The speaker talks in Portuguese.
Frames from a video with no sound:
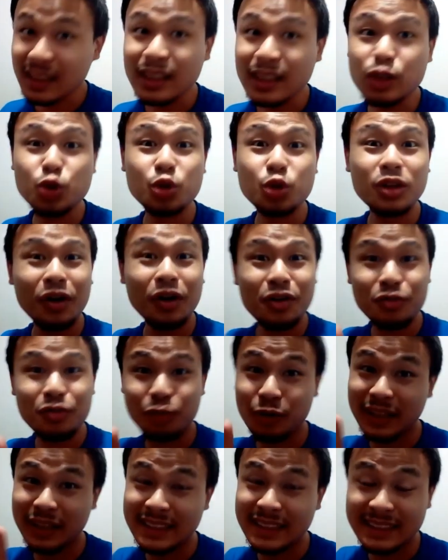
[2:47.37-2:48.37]
isso não
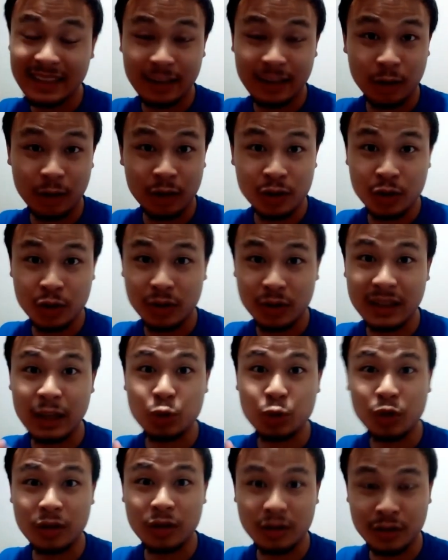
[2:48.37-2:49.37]
influencia na, nosso, na
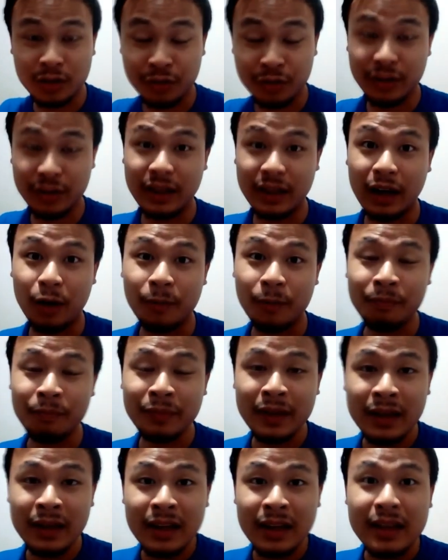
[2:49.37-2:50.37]
sua nota final.
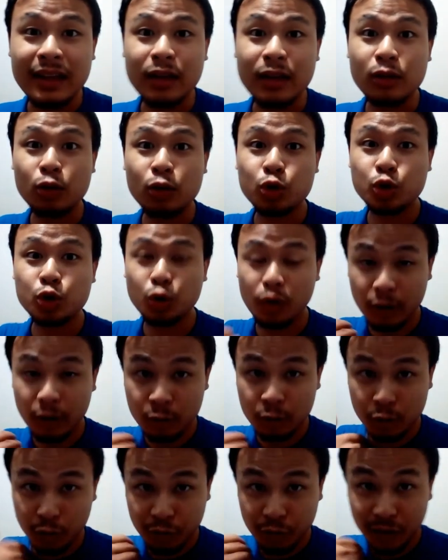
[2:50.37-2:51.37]
E eu não sou eu
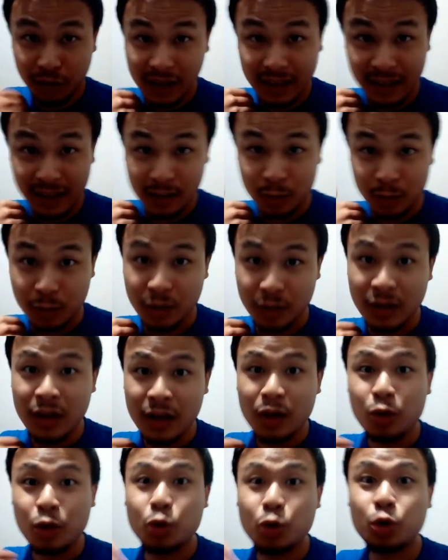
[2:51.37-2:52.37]
que estou falando.
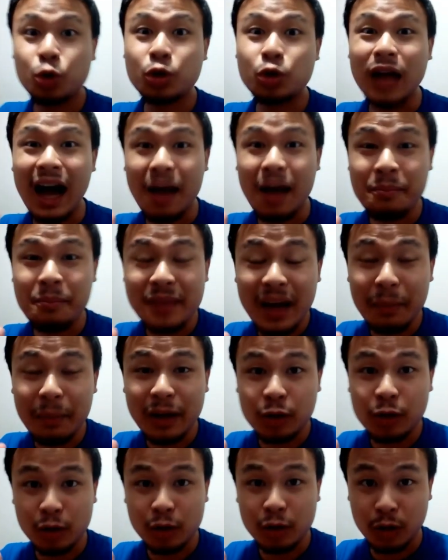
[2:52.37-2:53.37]
A minha
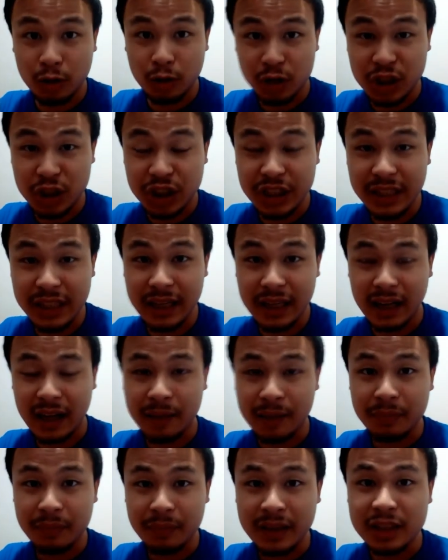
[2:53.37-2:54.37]

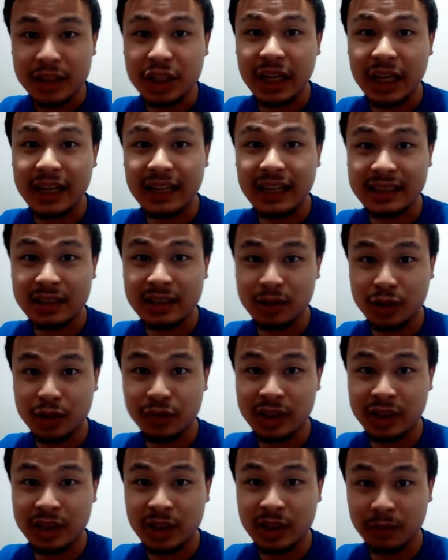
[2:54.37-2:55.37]
metodologia de redação de
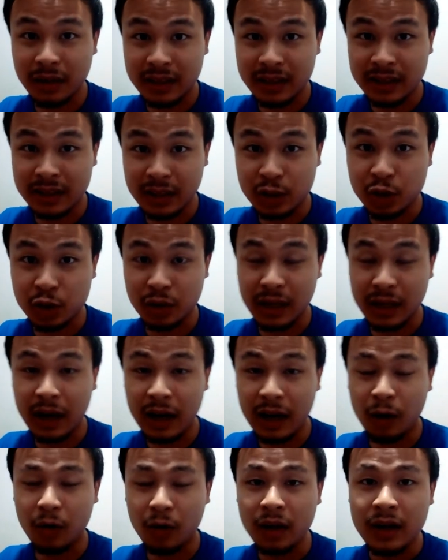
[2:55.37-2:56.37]
vestibular
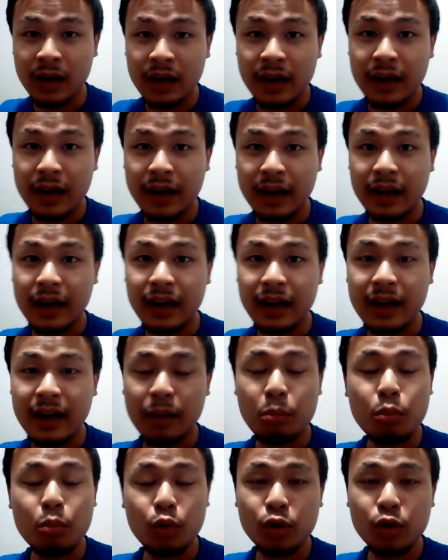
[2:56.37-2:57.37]
tradicional
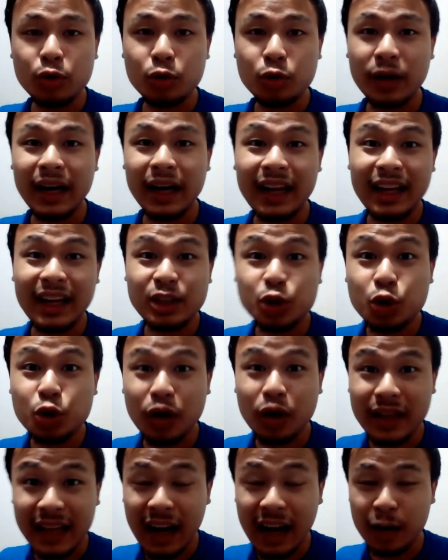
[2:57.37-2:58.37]
é muito
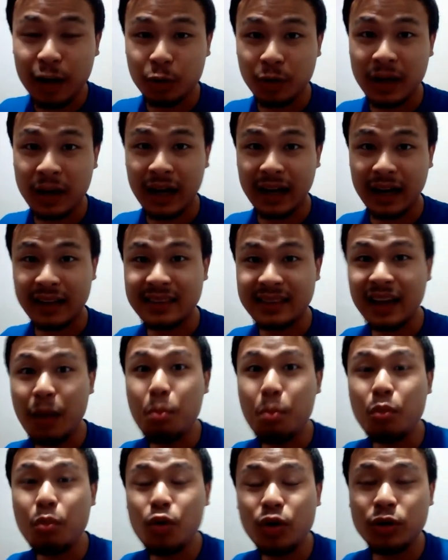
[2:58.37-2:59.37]
relacionado, cara. Tá
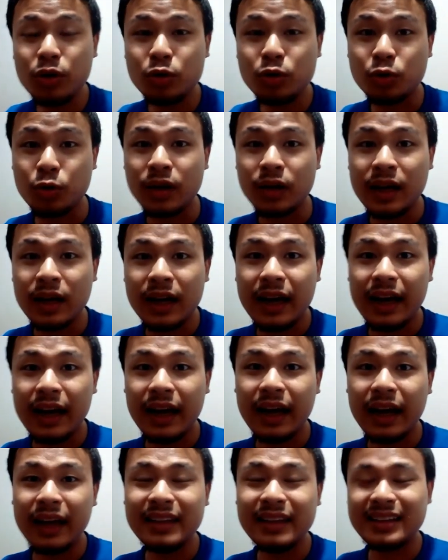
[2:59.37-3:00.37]
muito
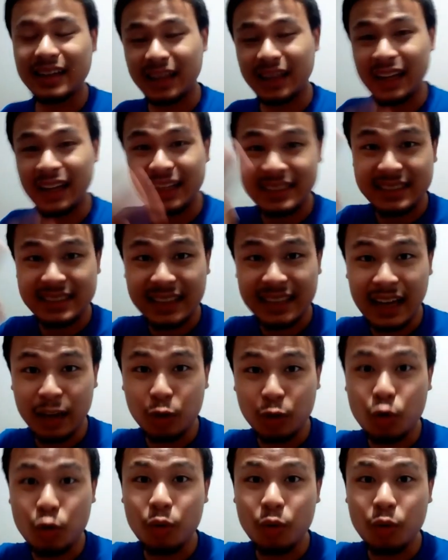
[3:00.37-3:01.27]
é, entrelaçado